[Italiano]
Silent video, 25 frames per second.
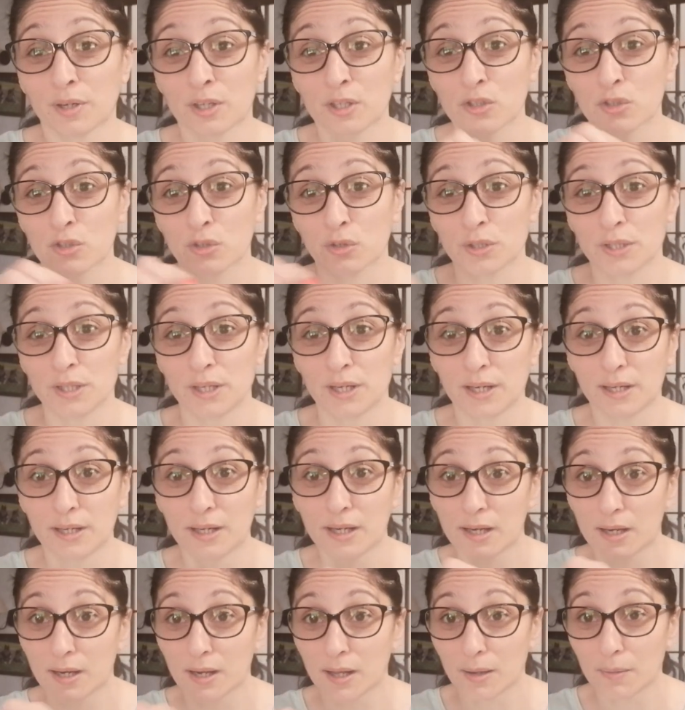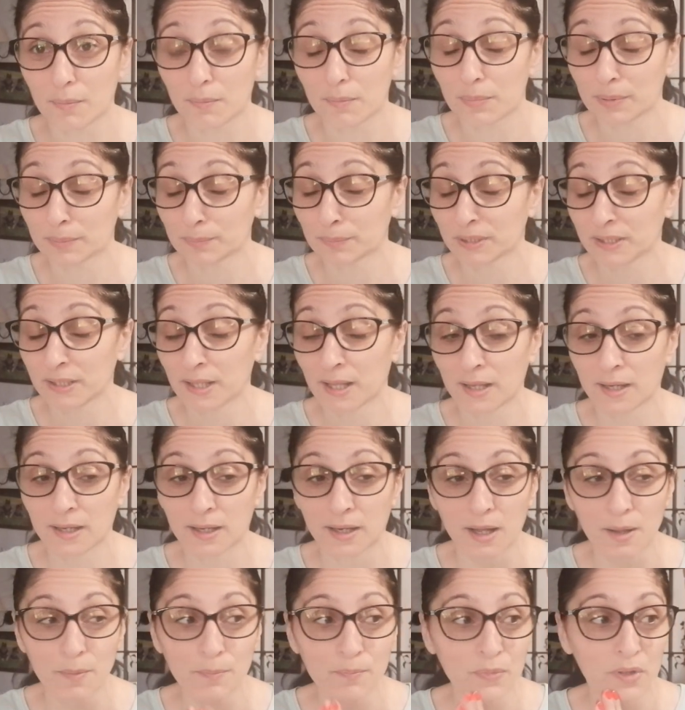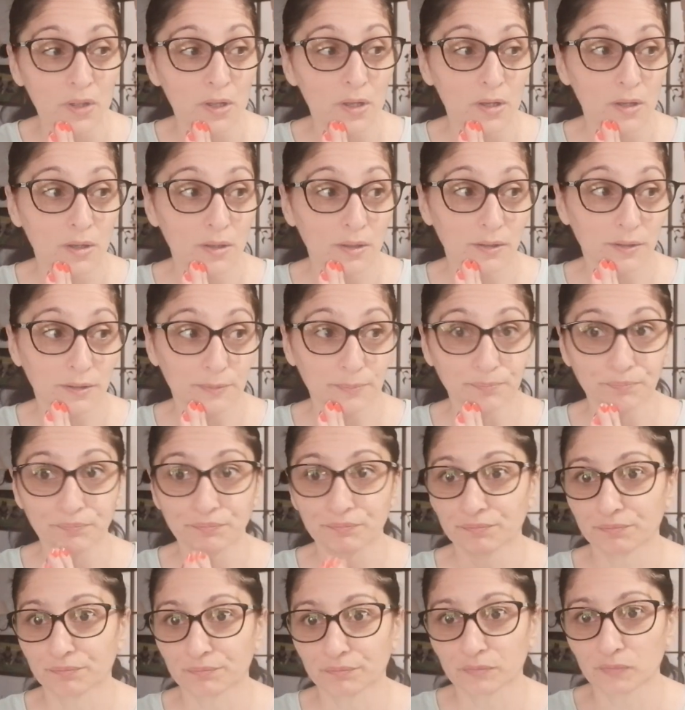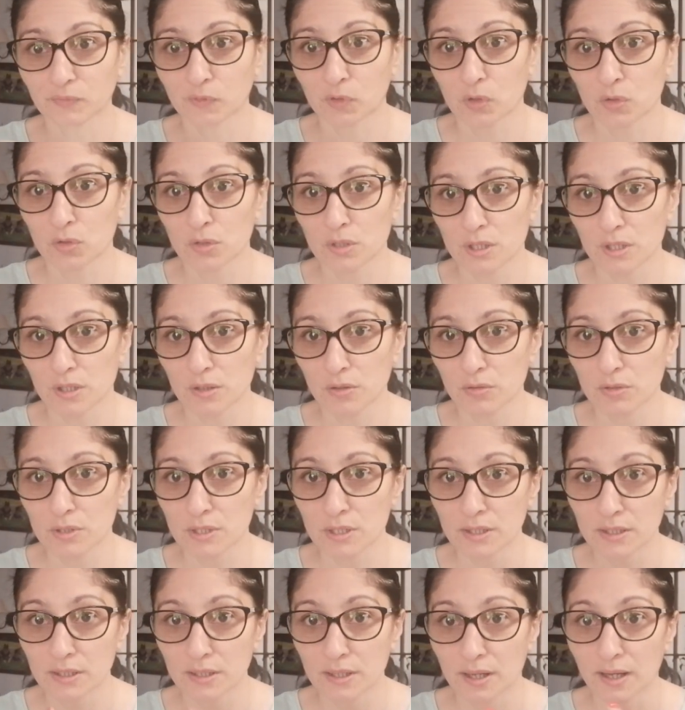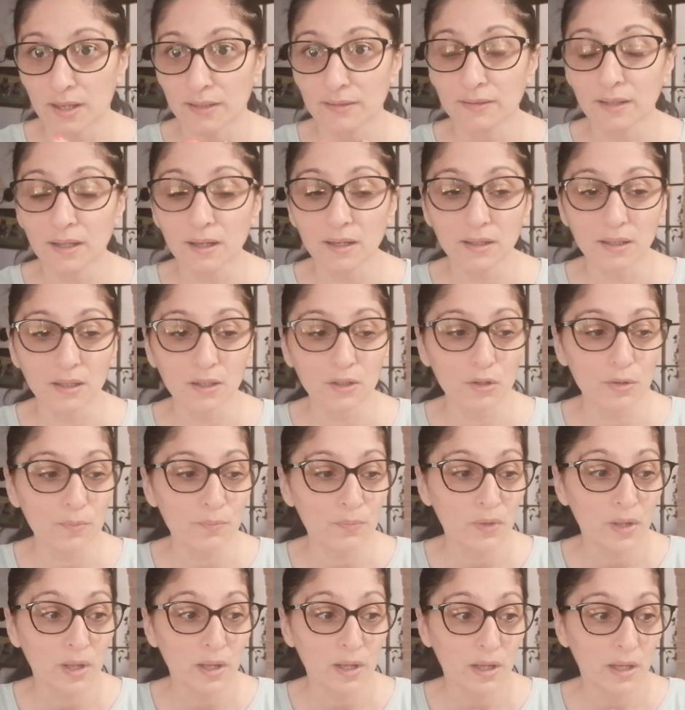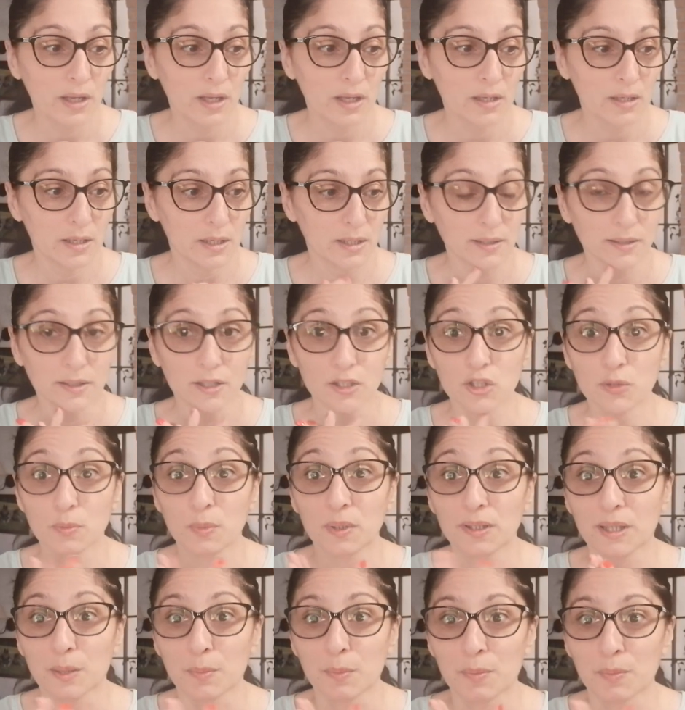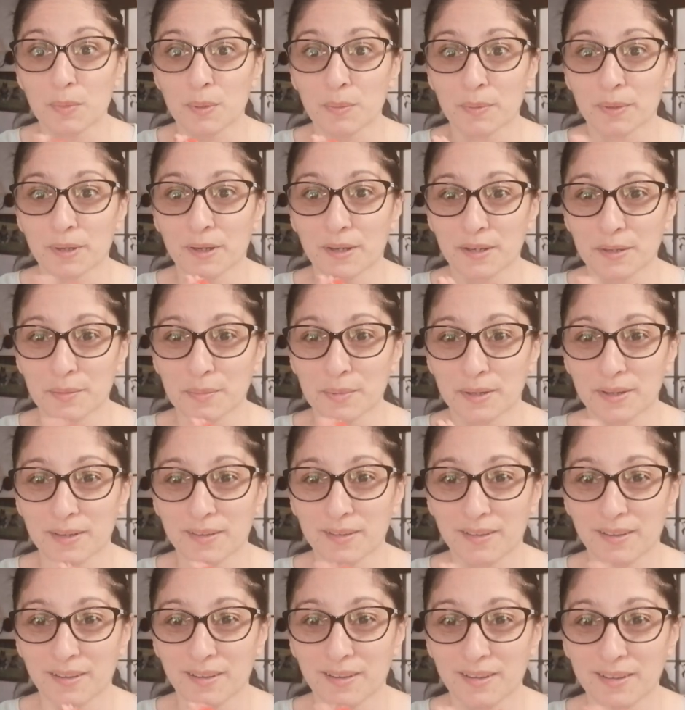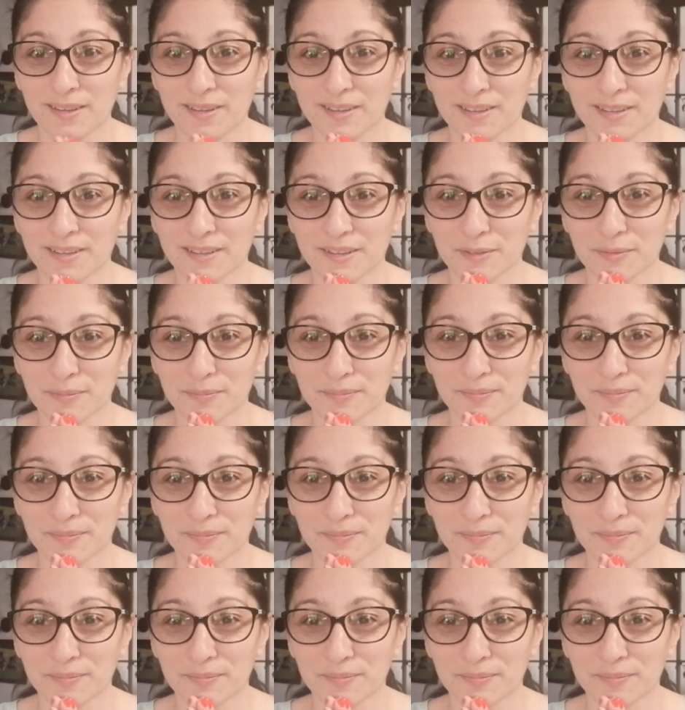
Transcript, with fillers: far sciogliere nella pappadella ehm, così non si attaccano e niente ci mettiamo a preparare pancake